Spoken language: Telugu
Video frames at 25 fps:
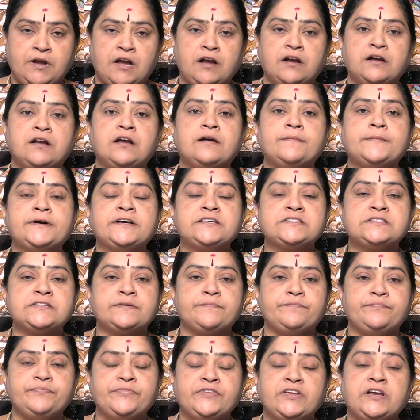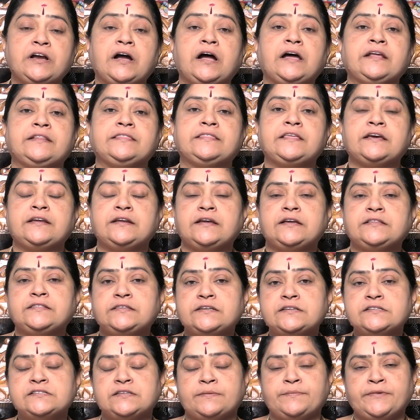మాఘమాసం
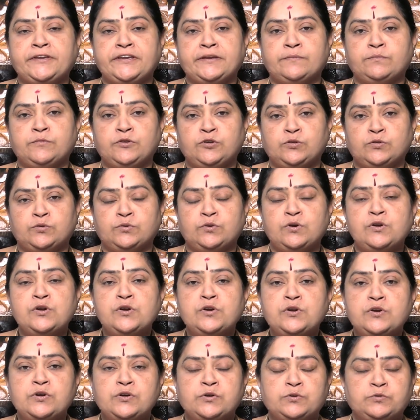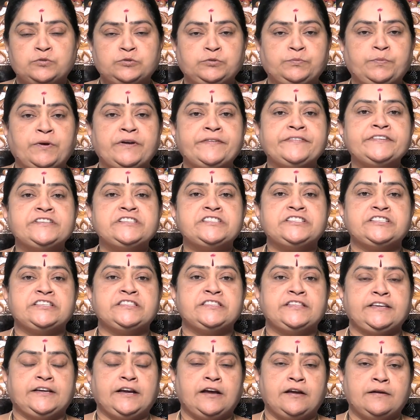అర్ధరాత్రి సమయంలో
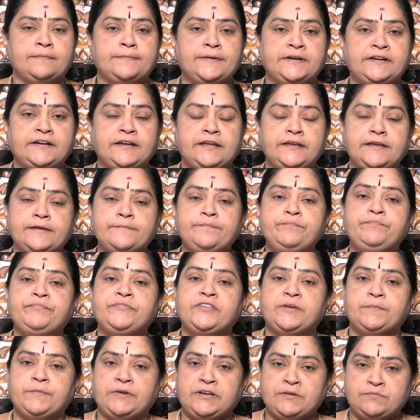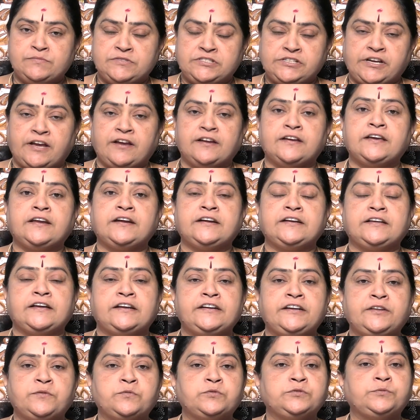ఉద్భవించింది కాబట్టి మనం జాగరణ
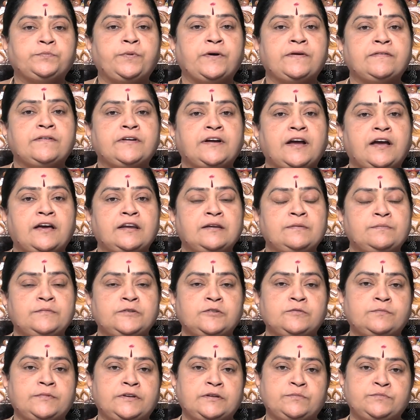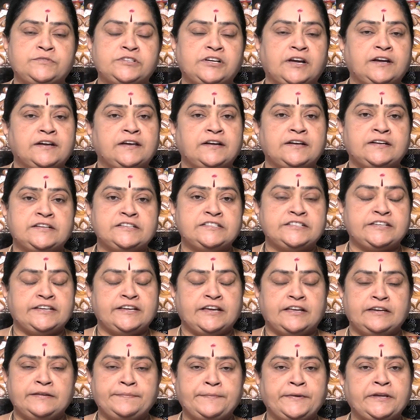అంటే ఉద్భవ కాలంలో మనం జాగరణ
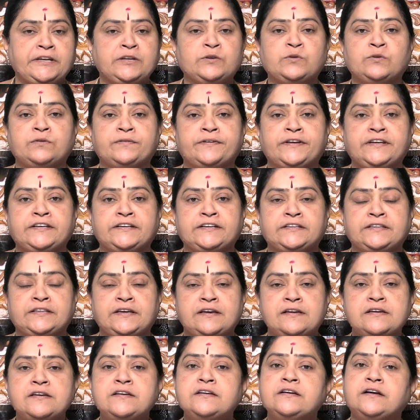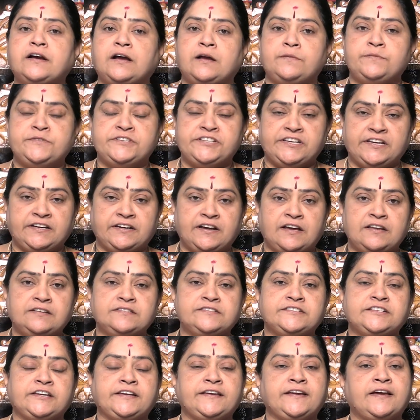చేయాలి మేలుకోవాలి కదా
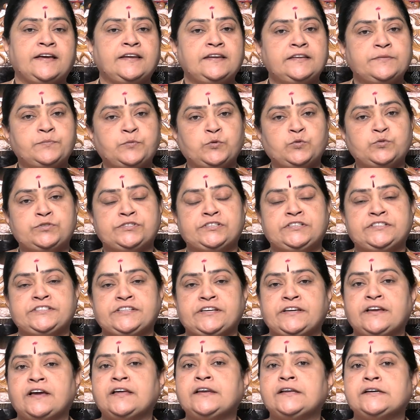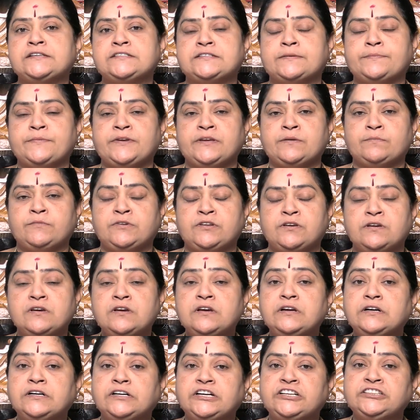అభిషేకాలు చేయాలి పూజలు చేయాలి ఆ సమయంలో
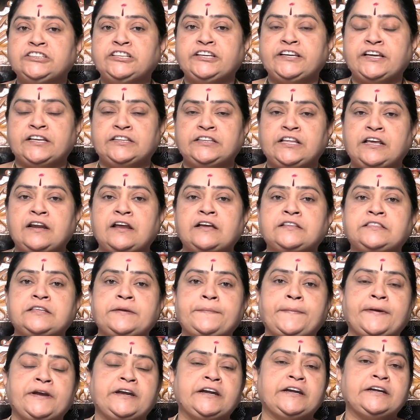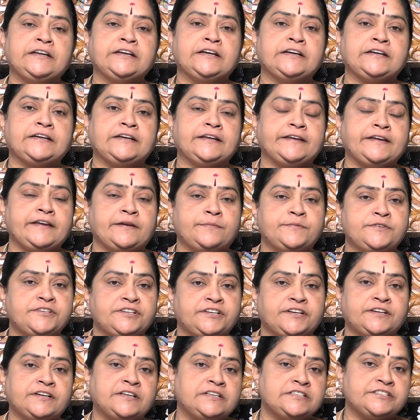అందుకే అర్ధరాత్రి పన్నెండు గంటలకి
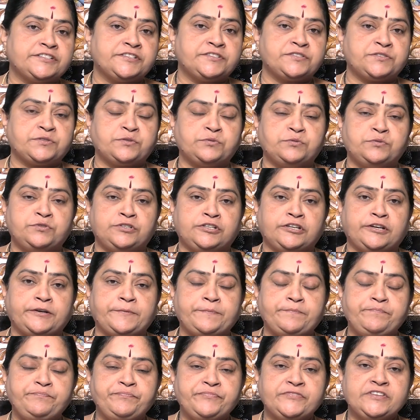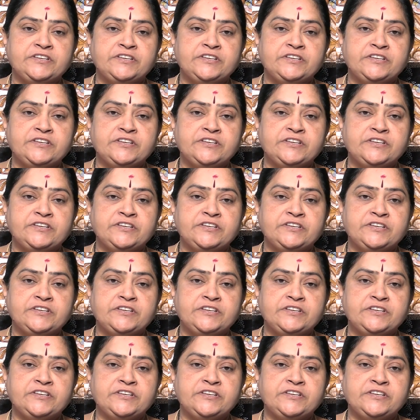అభిషేకాలు చేస్తూ ఉంటారు